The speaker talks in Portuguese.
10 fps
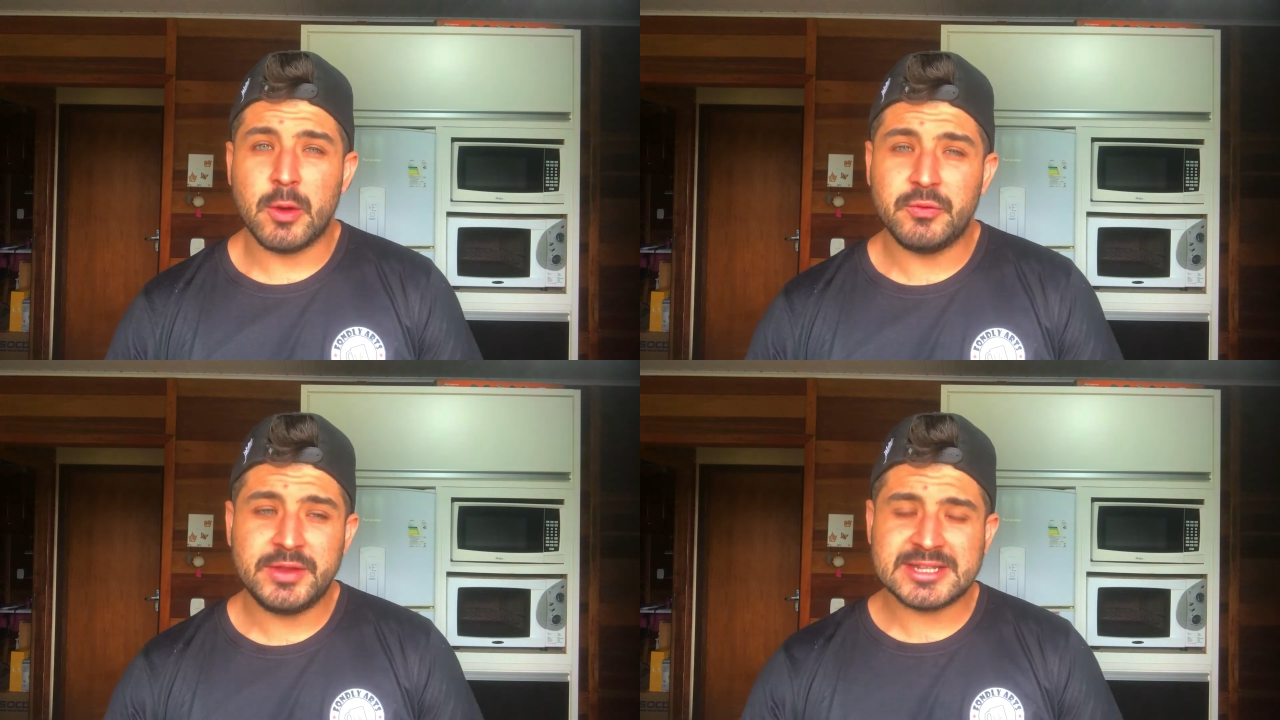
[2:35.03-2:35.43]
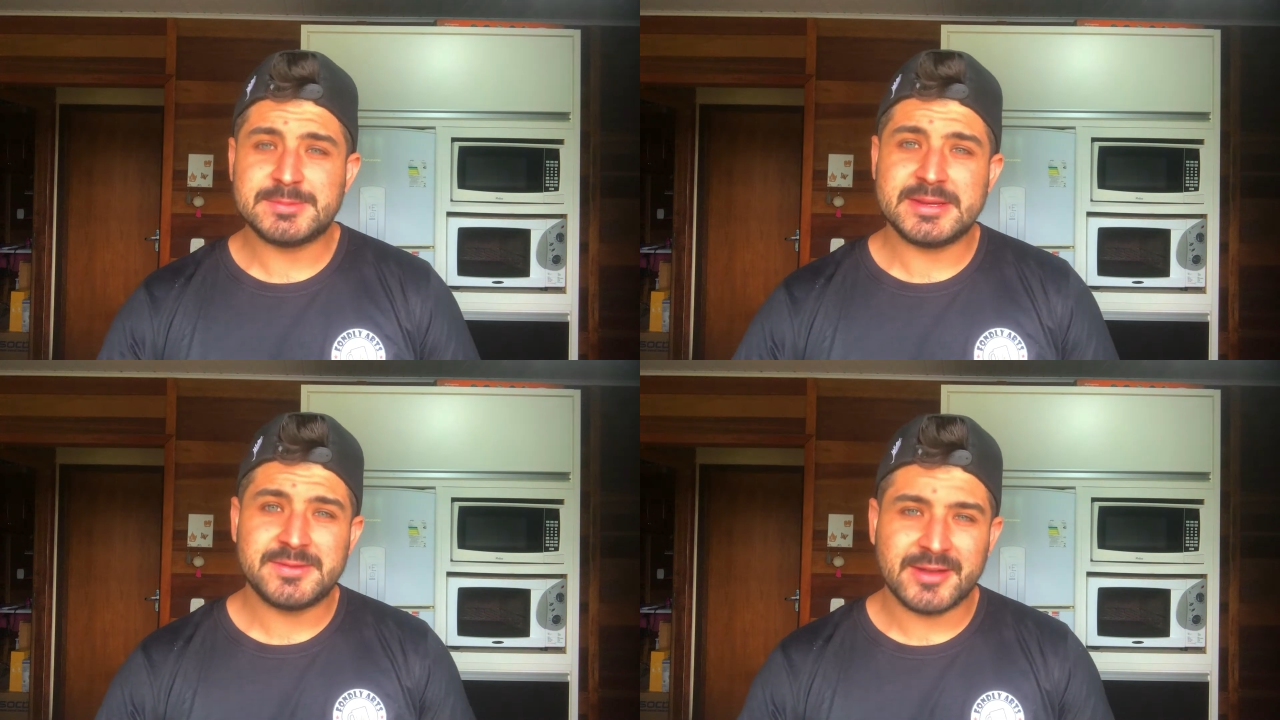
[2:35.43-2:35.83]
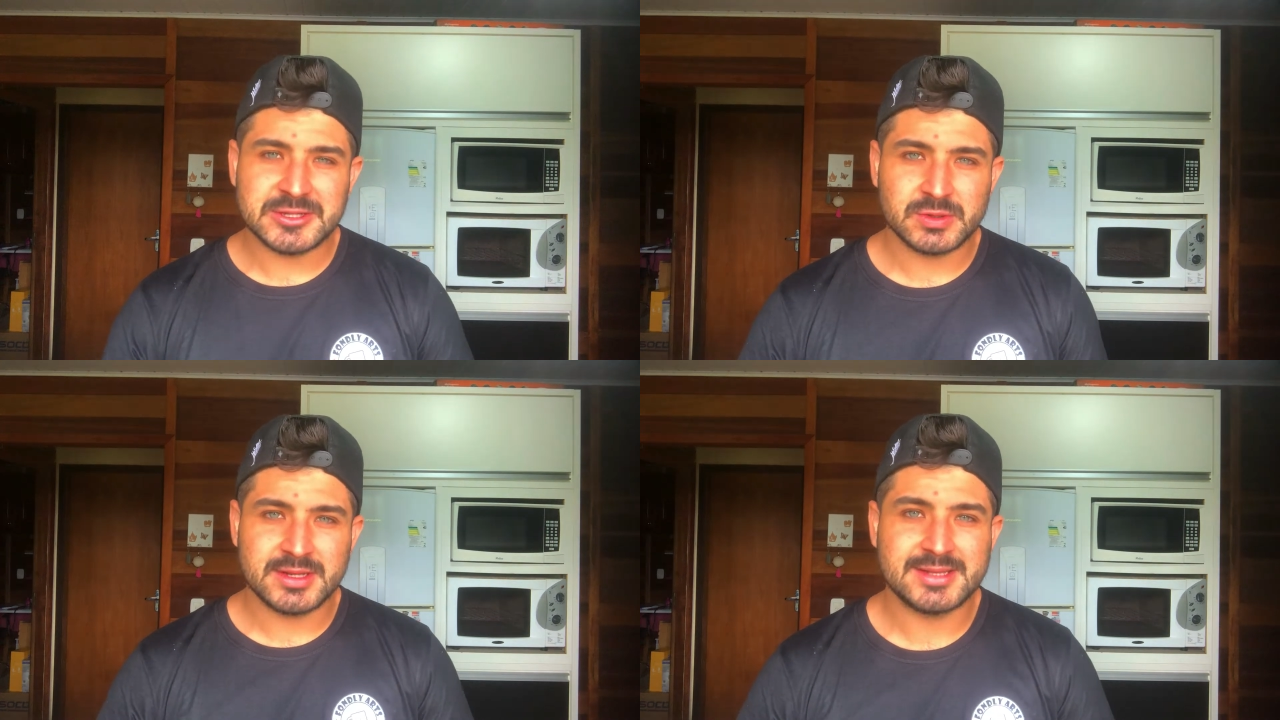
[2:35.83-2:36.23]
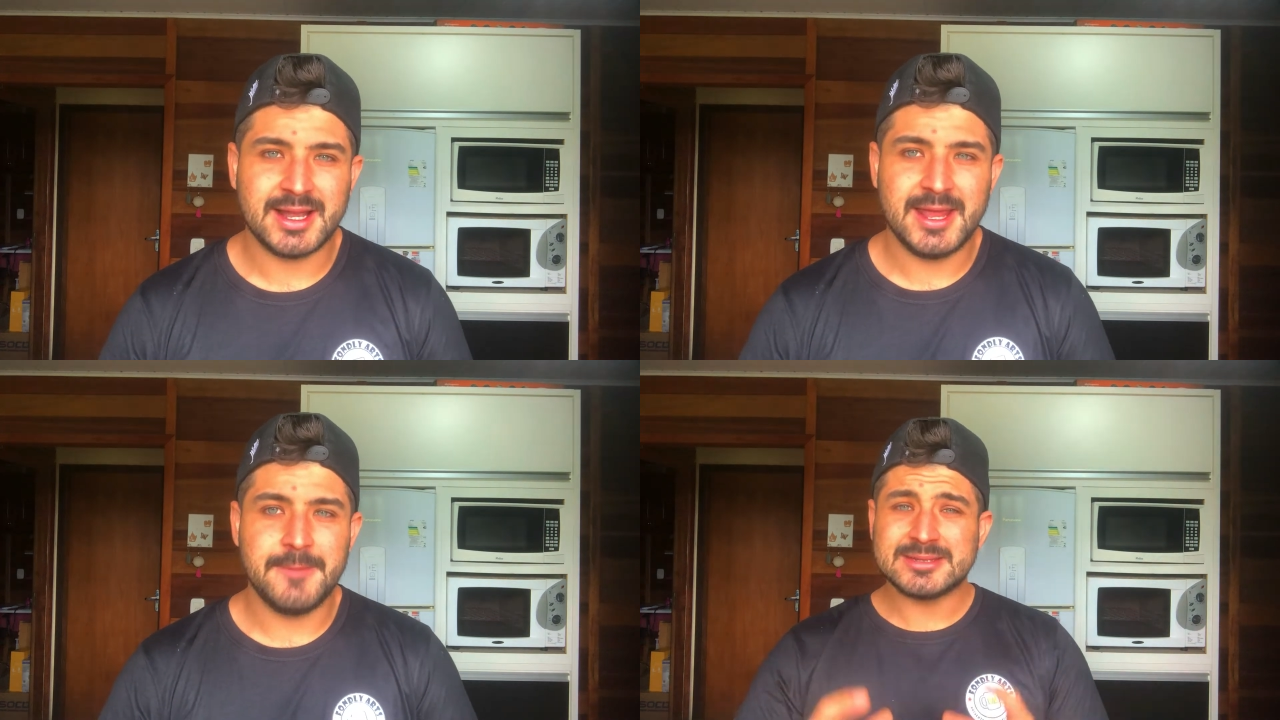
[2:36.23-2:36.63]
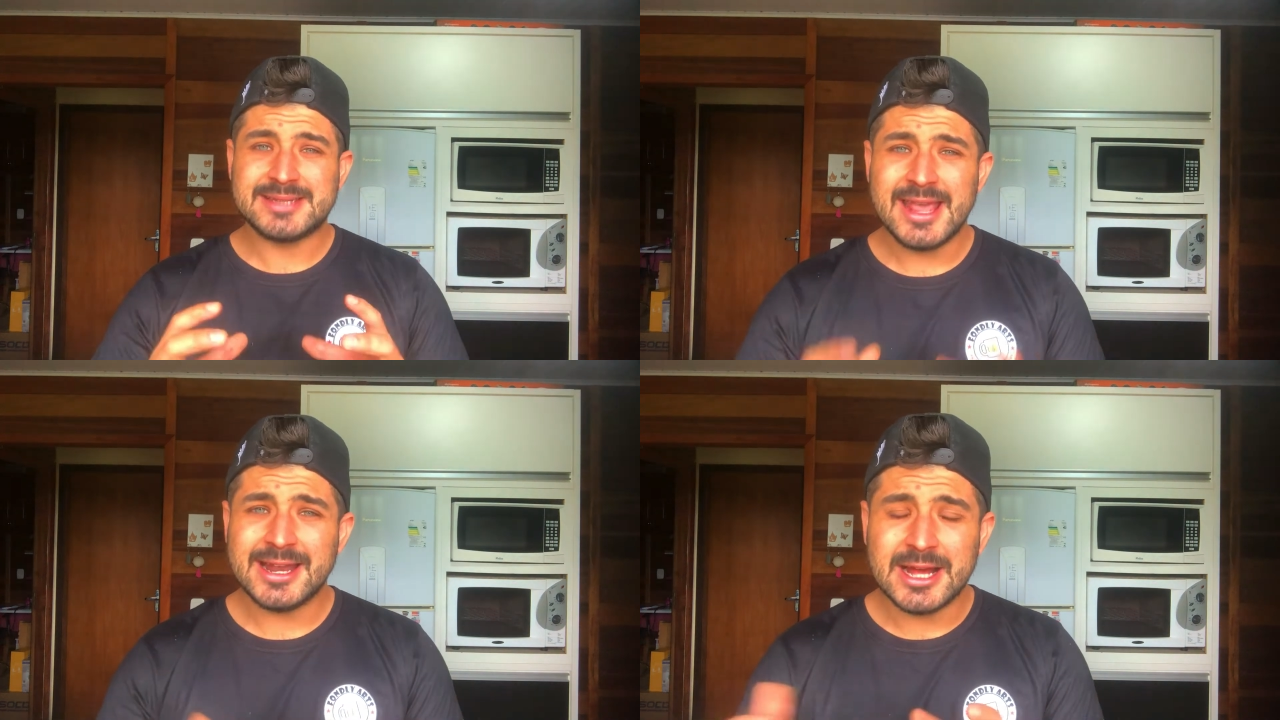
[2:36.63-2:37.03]
Eu vi nas especificações dali,
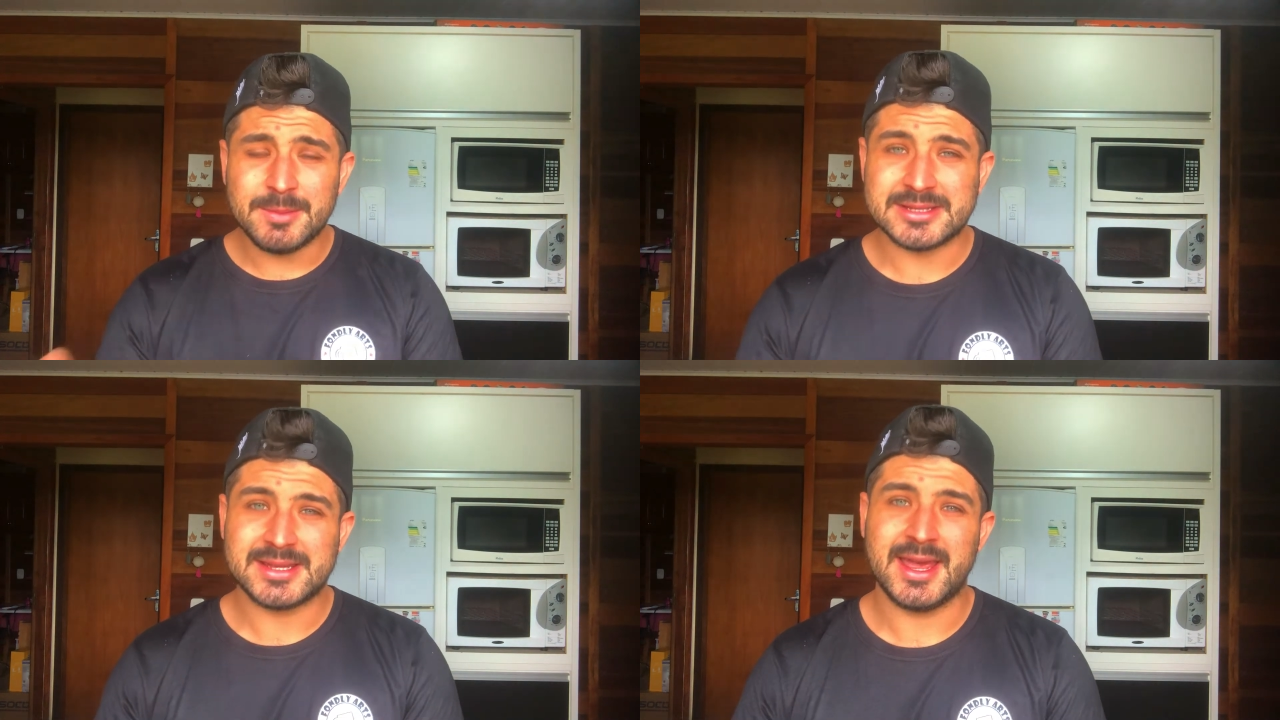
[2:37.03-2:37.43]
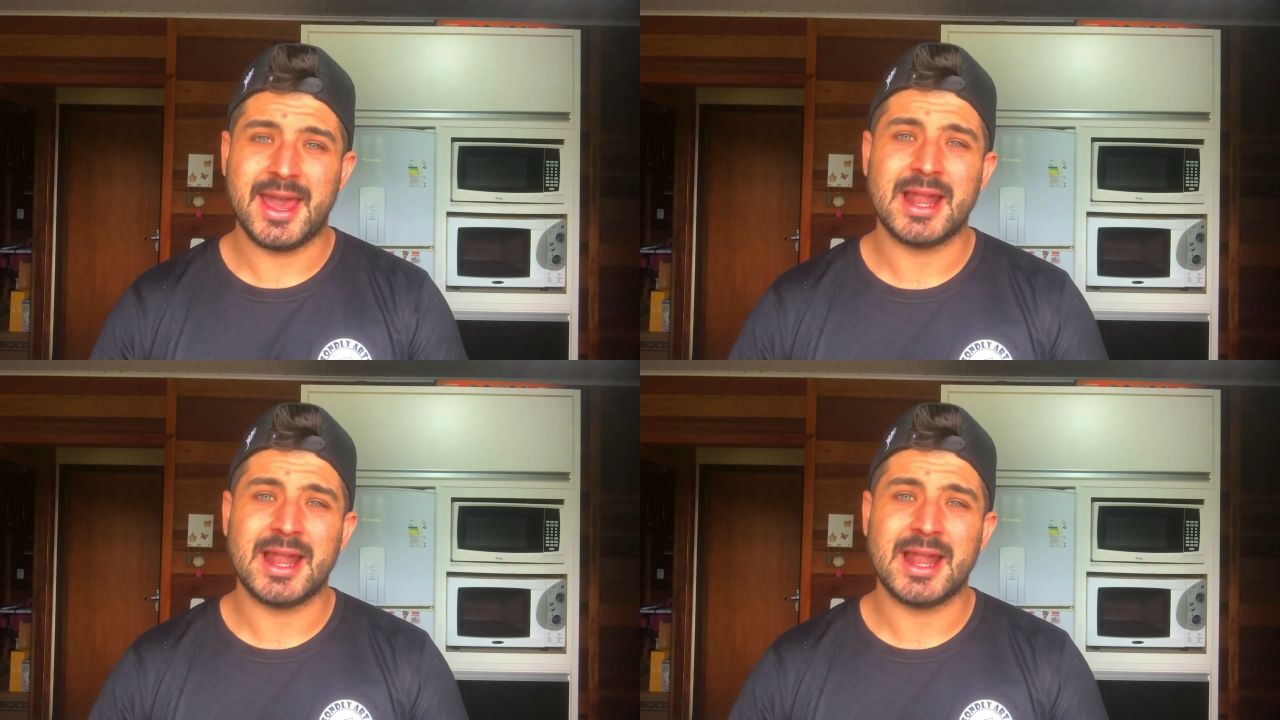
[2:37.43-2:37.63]
100 gramas,